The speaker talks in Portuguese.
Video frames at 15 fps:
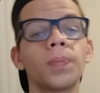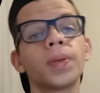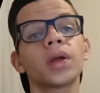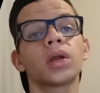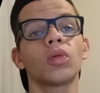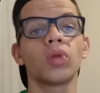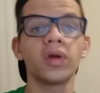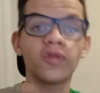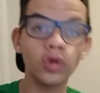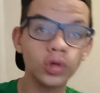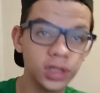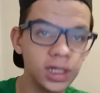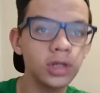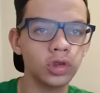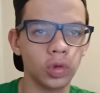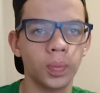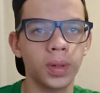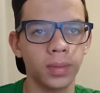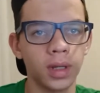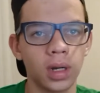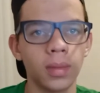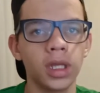Perdão, levou o quinto,
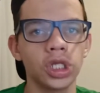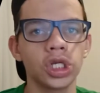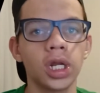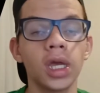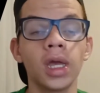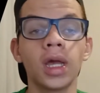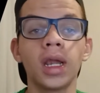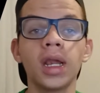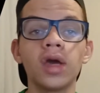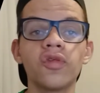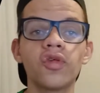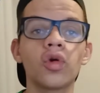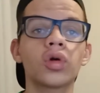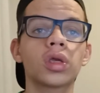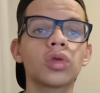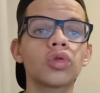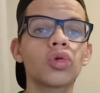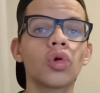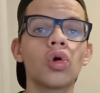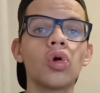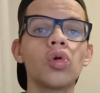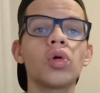primeiramente, né? Levou o quinto
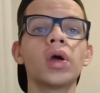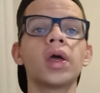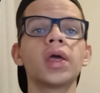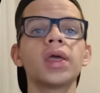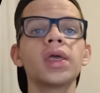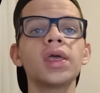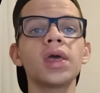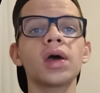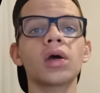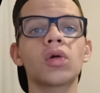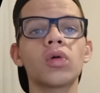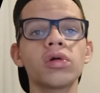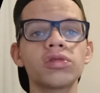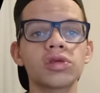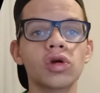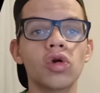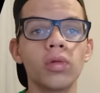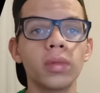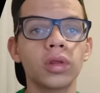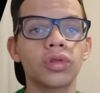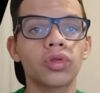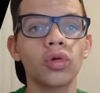gol e a coisa
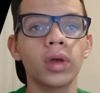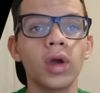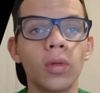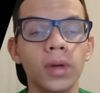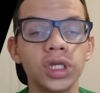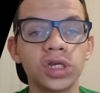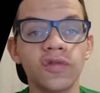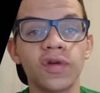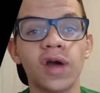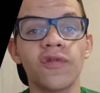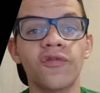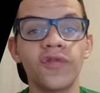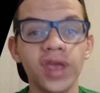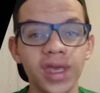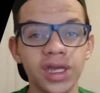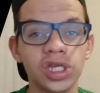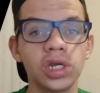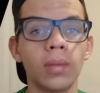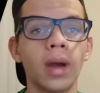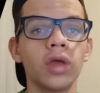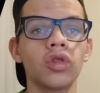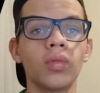começou realmente a ficar feia
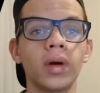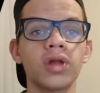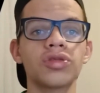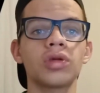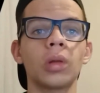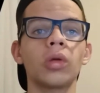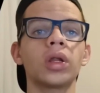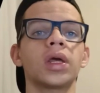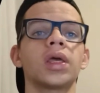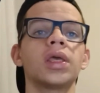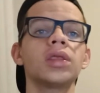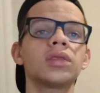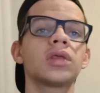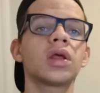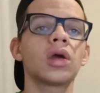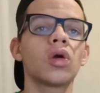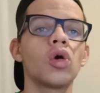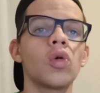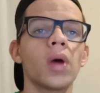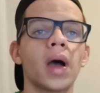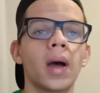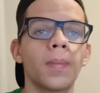demais. O Barcelona
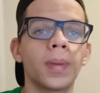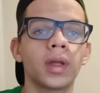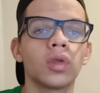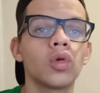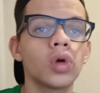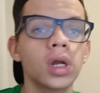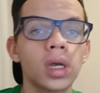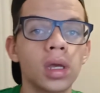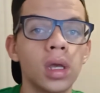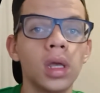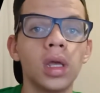entregou a rapadura.